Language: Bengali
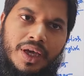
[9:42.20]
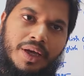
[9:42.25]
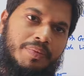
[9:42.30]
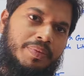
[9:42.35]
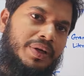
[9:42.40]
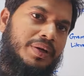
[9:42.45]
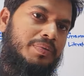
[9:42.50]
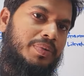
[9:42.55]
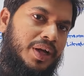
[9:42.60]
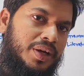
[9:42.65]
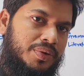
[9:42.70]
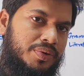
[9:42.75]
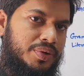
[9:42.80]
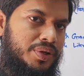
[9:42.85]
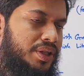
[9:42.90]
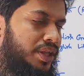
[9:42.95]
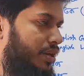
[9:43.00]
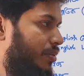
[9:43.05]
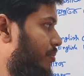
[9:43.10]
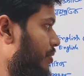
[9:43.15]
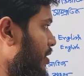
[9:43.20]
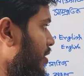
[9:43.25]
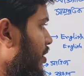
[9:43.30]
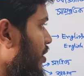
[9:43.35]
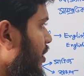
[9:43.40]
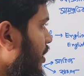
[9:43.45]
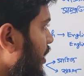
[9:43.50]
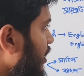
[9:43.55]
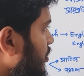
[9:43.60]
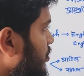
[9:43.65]
একবার ভালো করে দেখবেন
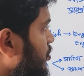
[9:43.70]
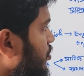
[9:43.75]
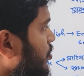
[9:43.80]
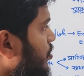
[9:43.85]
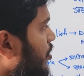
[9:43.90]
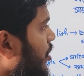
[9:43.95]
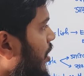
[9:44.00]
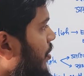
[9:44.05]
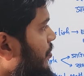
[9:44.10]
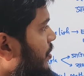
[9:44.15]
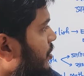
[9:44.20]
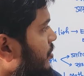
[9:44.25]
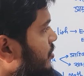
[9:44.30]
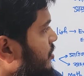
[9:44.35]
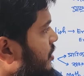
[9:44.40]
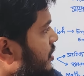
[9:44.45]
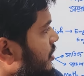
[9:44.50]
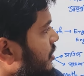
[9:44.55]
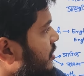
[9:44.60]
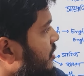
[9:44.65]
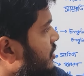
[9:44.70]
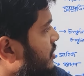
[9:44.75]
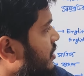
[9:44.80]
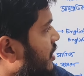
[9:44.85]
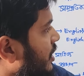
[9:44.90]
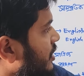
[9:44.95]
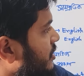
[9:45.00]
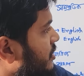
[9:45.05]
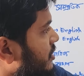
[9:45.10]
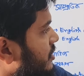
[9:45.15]
এর জন্য আমার হচ্ছে ইংলিশ
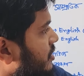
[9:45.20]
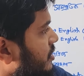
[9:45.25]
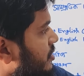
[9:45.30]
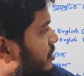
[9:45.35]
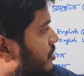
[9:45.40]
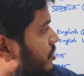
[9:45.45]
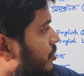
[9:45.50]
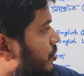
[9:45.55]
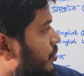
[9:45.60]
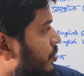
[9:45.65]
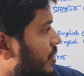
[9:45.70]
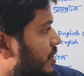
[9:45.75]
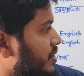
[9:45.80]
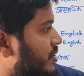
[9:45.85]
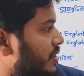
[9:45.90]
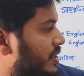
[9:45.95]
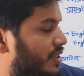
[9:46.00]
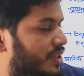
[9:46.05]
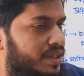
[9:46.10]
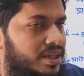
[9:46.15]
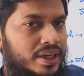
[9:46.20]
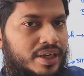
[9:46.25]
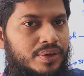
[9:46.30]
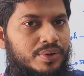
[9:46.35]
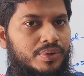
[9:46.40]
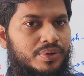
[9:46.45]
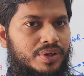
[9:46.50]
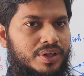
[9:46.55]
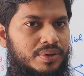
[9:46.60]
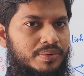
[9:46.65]
কায়সার নোট আছে একটা এই
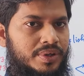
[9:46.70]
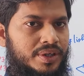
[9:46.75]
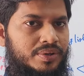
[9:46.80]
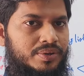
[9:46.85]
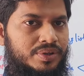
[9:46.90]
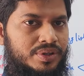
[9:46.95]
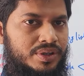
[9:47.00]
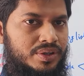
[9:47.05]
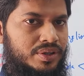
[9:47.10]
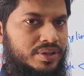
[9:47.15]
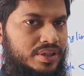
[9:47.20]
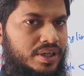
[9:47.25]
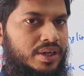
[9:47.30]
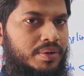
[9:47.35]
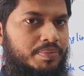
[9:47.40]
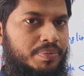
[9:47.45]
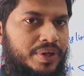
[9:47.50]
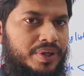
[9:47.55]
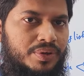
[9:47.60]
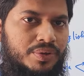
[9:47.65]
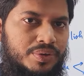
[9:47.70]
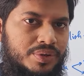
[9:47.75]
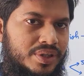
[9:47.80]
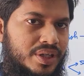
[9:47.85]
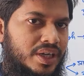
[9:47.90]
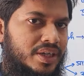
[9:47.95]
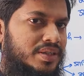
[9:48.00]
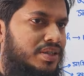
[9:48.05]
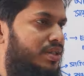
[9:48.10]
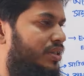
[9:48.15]
নোটটা আমার হচ্ছে যারা পেড
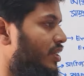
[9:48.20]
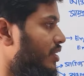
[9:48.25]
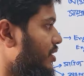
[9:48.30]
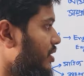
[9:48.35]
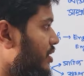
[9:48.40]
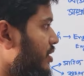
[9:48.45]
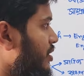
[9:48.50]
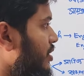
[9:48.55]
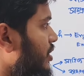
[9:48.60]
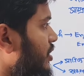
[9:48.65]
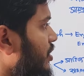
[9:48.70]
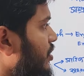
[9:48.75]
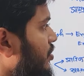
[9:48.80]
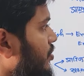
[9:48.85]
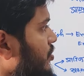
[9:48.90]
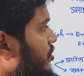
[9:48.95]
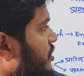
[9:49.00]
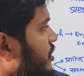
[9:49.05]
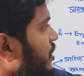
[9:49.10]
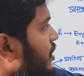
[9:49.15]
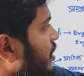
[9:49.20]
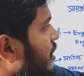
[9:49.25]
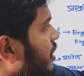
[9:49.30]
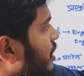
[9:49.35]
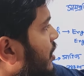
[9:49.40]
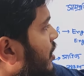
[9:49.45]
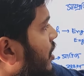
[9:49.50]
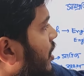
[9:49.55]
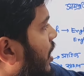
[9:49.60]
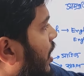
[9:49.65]
কোর্সে আছেন তাদেরকে দিয়ে দেওয়া হচ্ছে
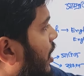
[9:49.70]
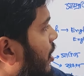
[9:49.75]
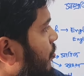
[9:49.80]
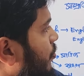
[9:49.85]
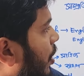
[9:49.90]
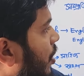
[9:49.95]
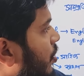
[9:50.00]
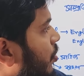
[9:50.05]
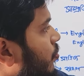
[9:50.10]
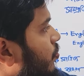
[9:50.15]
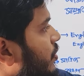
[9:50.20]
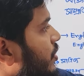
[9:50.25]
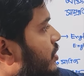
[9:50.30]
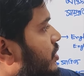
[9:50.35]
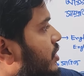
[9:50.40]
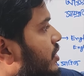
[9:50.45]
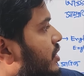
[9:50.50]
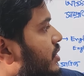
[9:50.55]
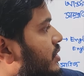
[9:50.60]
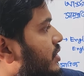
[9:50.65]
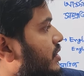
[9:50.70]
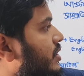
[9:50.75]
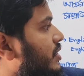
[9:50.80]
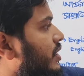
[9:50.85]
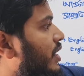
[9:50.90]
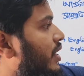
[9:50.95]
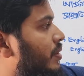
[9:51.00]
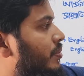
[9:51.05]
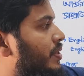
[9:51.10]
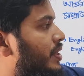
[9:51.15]
আর পাওয়ার প্ল্যান্ট রিলেটেড
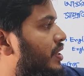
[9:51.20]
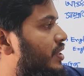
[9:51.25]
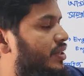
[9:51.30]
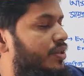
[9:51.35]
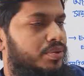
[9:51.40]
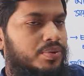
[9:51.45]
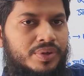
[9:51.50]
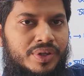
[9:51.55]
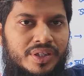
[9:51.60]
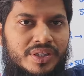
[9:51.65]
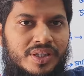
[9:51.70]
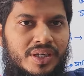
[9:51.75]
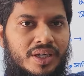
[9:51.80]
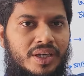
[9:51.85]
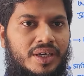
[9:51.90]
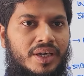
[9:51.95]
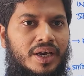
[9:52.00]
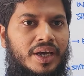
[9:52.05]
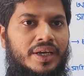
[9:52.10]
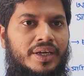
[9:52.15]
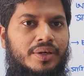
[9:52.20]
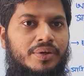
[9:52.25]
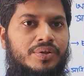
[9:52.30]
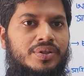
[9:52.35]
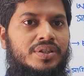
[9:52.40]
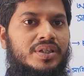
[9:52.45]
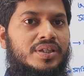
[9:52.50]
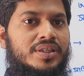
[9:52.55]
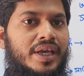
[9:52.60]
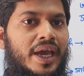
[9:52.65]
আমার একটা নোট আছে এটা
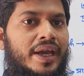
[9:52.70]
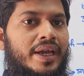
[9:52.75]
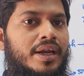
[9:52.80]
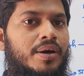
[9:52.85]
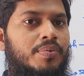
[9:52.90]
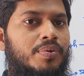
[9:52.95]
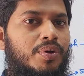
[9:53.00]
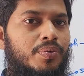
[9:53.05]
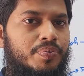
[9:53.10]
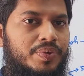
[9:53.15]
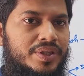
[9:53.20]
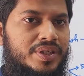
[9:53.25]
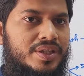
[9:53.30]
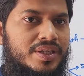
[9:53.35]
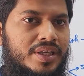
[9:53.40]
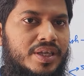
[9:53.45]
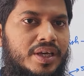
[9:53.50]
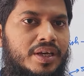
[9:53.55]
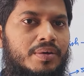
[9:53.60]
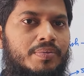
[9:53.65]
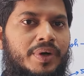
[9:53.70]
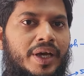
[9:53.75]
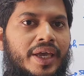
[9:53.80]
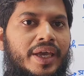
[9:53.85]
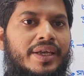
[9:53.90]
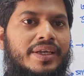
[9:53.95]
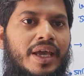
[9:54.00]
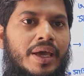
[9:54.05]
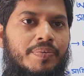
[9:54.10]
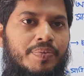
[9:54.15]
হচ্ছে যে এনডাব্লিউ পিজিসিএল বা
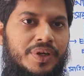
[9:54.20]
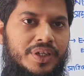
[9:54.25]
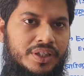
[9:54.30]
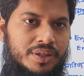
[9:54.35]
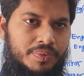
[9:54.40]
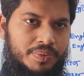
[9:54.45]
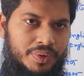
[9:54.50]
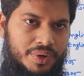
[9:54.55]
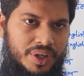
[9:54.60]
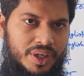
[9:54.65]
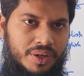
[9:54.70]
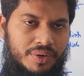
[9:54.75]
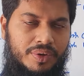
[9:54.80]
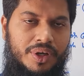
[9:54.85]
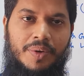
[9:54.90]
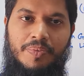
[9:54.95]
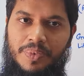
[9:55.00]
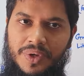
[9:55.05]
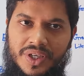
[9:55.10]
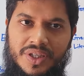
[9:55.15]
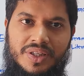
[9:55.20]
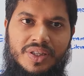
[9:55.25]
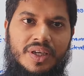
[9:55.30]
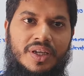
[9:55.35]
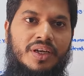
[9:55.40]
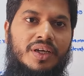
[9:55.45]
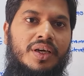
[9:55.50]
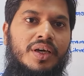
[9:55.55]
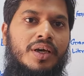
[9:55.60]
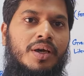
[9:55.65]
এই টাইপের যে পরীক্ষাগুলো
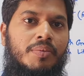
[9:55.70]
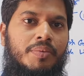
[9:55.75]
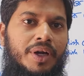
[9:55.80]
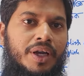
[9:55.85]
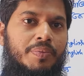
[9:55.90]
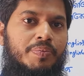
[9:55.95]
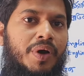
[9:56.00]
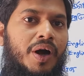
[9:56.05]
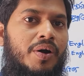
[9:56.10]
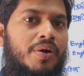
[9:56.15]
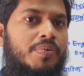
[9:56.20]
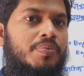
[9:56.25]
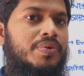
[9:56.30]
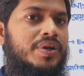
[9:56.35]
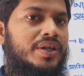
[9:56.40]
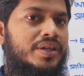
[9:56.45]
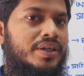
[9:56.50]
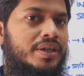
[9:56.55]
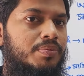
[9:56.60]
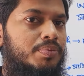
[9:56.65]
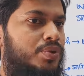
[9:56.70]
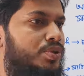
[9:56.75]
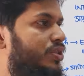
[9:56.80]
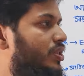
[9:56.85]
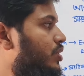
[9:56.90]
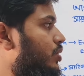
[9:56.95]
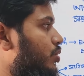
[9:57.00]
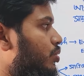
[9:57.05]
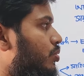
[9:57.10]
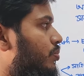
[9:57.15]
এপিএসসিএল মানে পাওয়ার প্ল্যান্টের
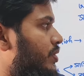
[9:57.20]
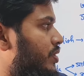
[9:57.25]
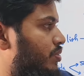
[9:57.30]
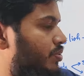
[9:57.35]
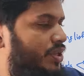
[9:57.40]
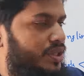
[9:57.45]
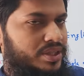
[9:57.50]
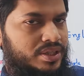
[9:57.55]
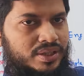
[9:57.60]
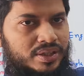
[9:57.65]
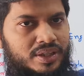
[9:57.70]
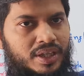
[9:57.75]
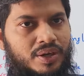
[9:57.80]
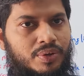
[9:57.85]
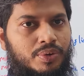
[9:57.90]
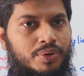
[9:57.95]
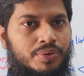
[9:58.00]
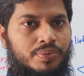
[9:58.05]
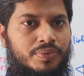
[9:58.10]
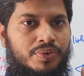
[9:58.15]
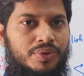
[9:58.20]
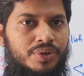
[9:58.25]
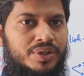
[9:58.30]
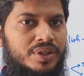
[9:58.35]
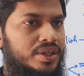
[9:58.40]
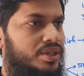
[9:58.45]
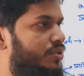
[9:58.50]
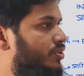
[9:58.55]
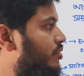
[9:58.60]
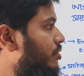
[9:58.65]
মধ্যে শুধুমাত্র আসে তাহলে ওই
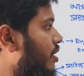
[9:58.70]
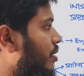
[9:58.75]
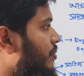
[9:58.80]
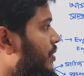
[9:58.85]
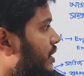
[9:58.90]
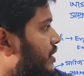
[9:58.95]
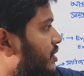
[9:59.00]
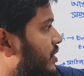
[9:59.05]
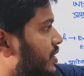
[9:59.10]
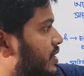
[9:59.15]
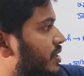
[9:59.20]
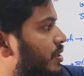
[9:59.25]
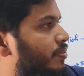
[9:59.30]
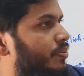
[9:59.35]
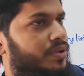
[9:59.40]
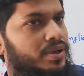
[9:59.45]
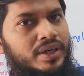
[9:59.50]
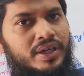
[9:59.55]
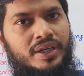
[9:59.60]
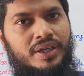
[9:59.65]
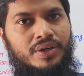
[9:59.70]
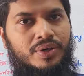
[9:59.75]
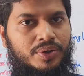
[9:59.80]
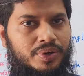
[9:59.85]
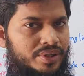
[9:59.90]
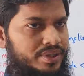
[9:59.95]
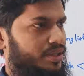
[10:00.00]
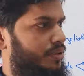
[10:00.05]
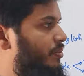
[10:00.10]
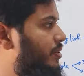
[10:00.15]
কোশ্চেনের জন্য আমার এই শিটটা পড়লেই
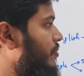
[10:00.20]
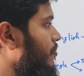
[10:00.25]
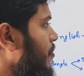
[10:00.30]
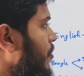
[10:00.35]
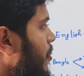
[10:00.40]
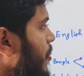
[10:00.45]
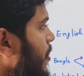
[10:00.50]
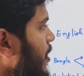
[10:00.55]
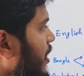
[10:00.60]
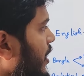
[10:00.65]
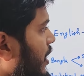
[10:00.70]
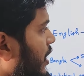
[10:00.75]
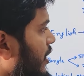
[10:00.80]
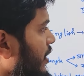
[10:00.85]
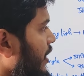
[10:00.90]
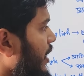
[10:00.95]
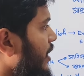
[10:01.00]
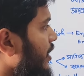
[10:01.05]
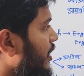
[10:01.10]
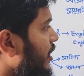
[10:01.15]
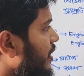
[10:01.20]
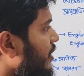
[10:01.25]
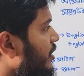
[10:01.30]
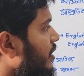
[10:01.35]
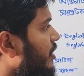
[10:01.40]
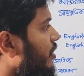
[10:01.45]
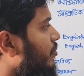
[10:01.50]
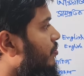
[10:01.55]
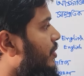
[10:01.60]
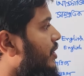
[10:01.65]
হয়ে যাবে আর
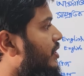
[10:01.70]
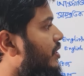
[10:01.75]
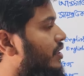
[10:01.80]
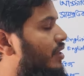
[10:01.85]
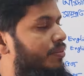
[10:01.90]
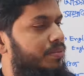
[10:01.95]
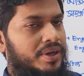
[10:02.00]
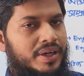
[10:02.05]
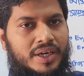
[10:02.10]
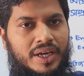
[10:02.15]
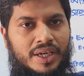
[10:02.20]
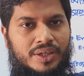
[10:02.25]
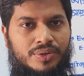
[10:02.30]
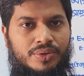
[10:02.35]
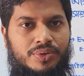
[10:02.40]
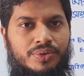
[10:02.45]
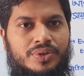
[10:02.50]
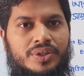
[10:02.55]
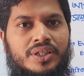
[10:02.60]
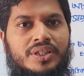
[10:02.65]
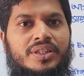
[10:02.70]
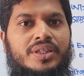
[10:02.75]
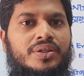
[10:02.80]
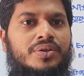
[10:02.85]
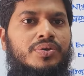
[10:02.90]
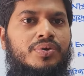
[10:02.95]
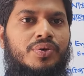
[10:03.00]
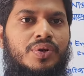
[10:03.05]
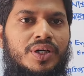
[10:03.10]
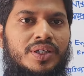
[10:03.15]
অ্যানালাইটিক্যাল ম্যাথের আমার ক্লাস অনুযায়ী
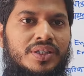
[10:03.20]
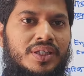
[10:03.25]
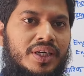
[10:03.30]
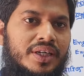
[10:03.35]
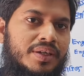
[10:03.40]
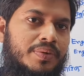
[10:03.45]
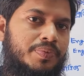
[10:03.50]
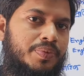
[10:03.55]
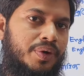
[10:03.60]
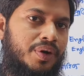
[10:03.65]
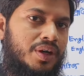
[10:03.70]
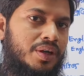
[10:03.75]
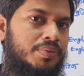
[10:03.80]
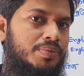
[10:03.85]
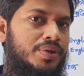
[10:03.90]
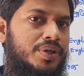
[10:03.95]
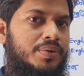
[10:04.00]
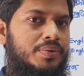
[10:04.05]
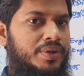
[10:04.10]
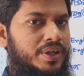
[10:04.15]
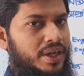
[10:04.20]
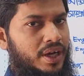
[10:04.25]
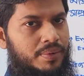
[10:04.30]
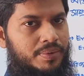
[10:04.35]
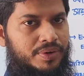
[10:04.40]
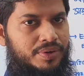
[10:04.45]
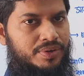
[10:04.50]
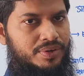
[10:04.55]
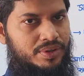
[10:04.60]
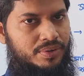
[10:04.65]
শিটগুলো আছে এটা পড়লে মোটামুটি
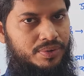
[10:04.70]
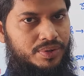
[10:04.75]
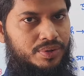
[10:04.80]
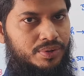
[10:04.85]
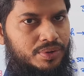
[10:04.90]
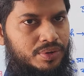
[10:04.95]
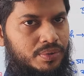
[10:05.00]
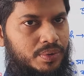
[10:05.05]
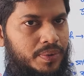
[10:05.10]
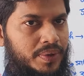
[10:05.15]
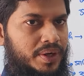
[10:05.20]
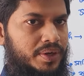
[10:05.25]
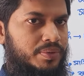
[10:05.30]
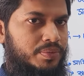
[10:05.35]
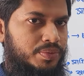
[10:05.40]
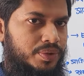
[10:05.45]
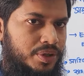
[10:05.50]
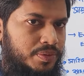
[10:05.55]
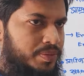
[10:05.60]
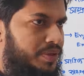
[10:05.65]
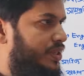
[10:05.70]
কাভার হয়ে যাবে সুন্দরভাবে কারণ বইয়ের